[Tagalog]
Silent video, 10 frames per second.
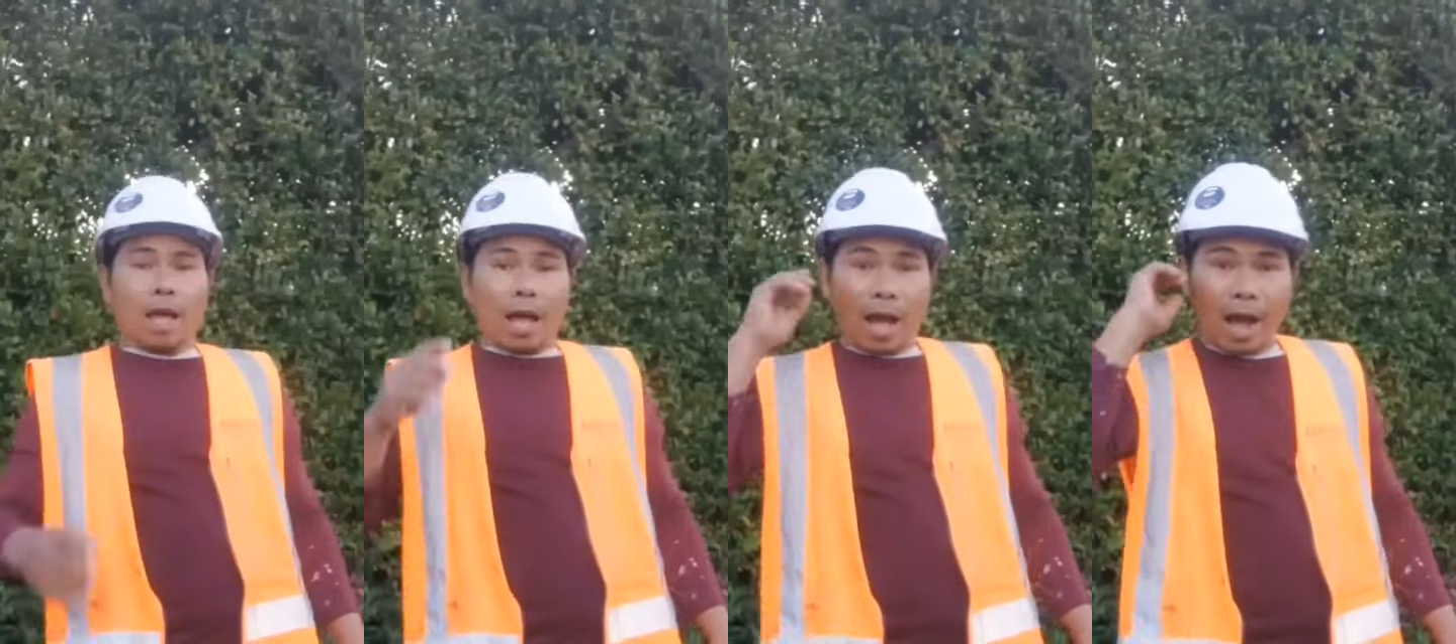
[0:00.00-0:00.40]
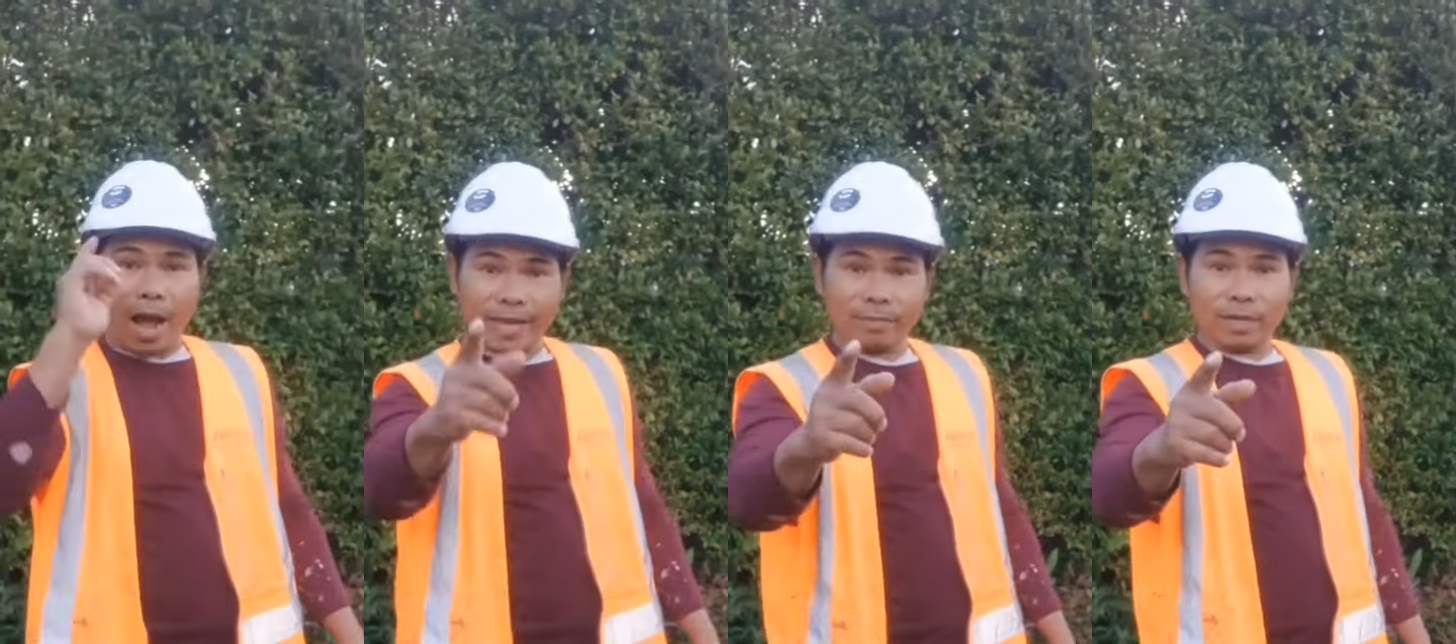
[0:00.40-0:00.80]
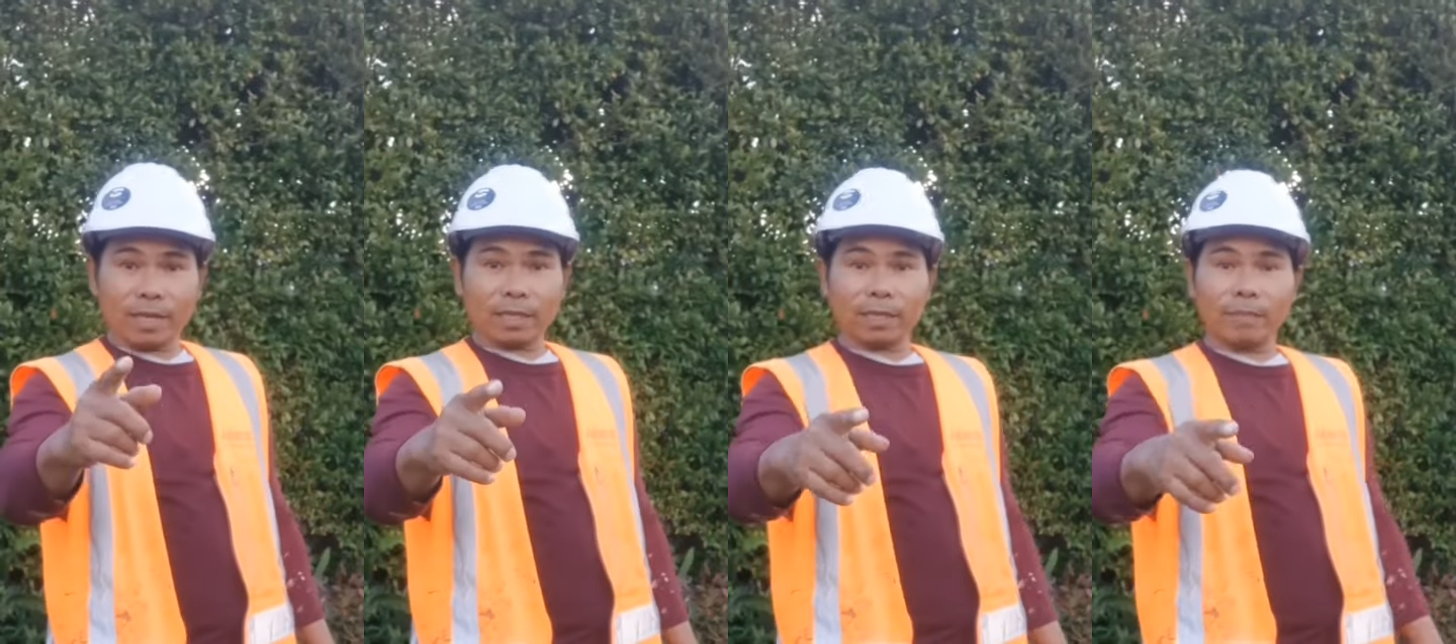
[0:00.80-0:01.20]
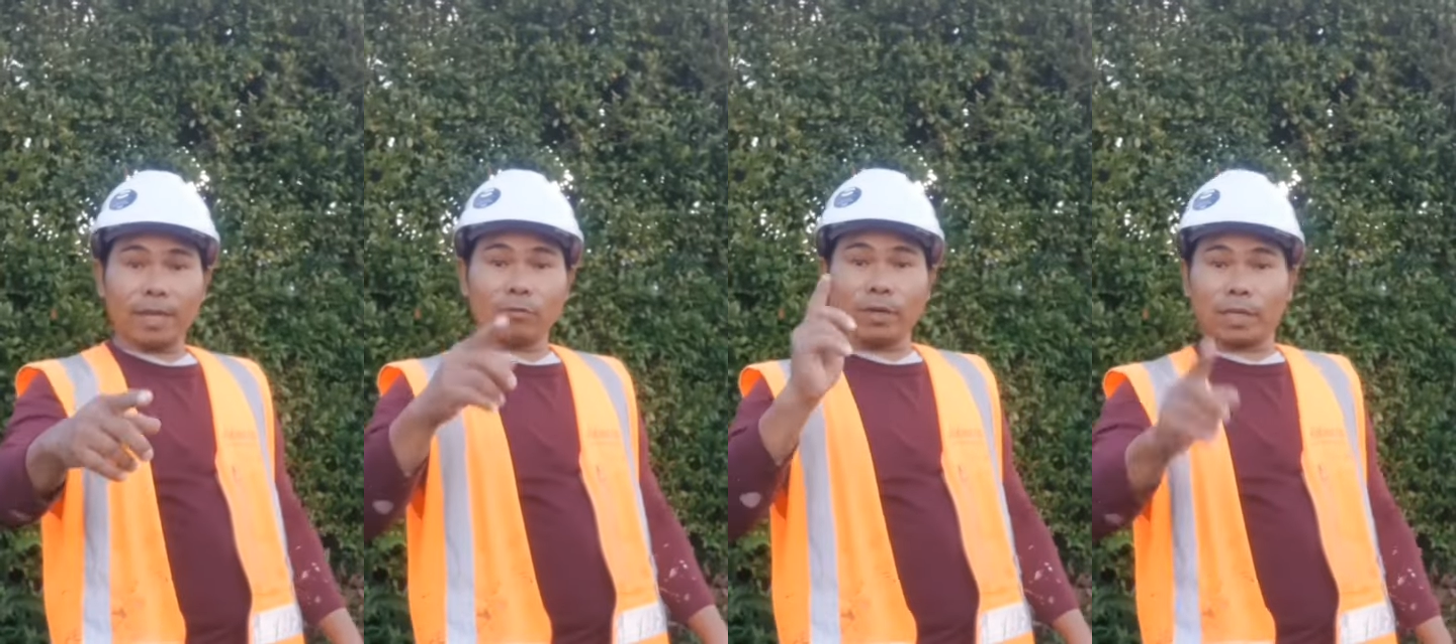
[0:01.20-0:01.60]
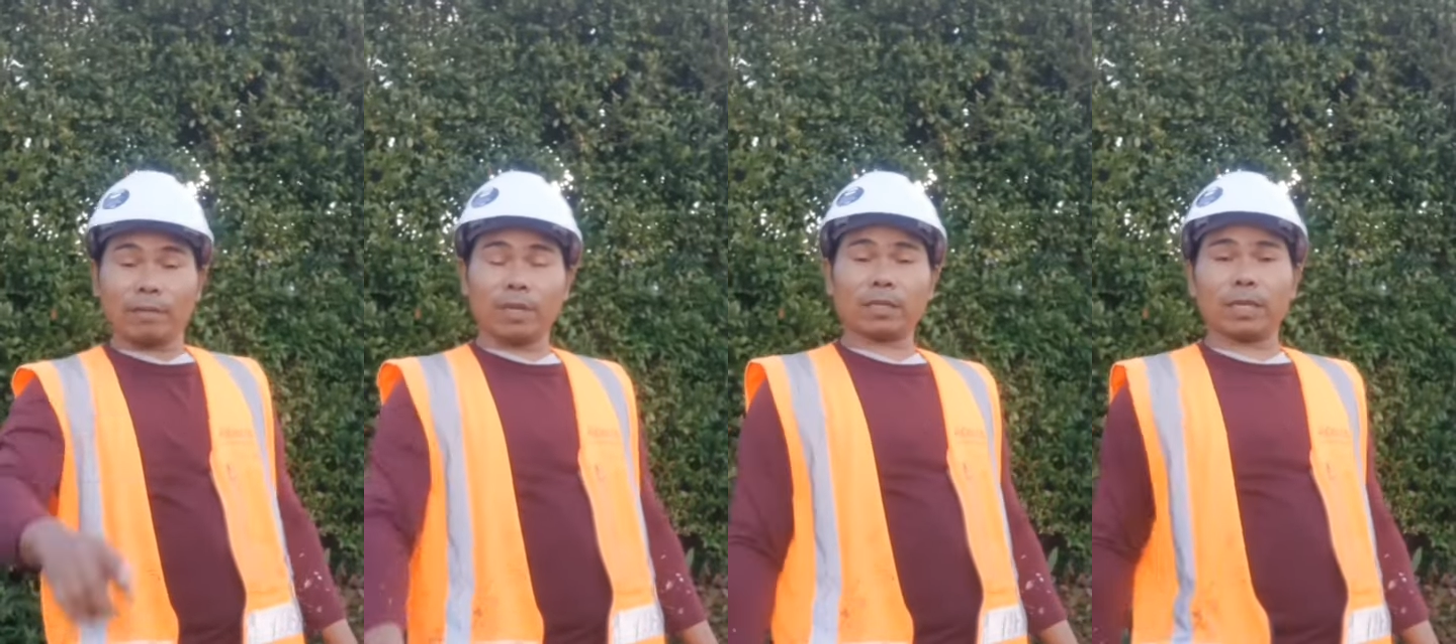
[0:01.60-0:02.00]
Nitibal, nakita na ko yung
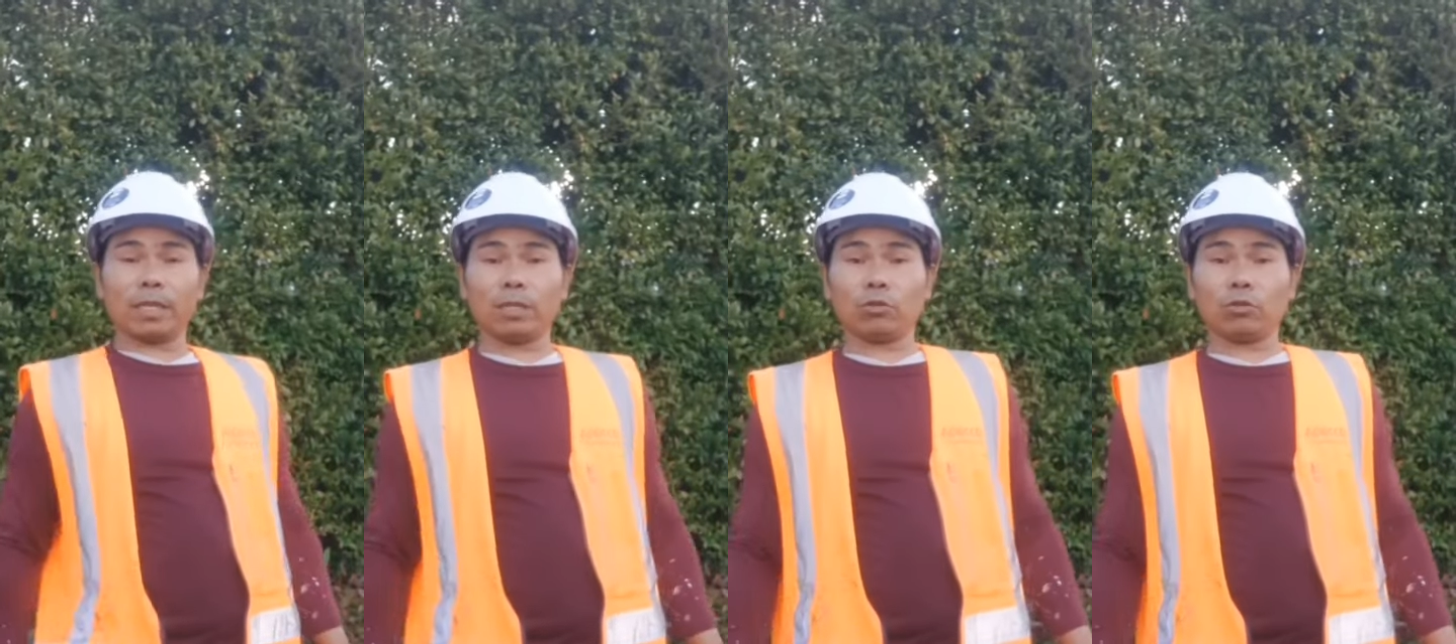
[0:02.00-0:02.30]
mga asawa.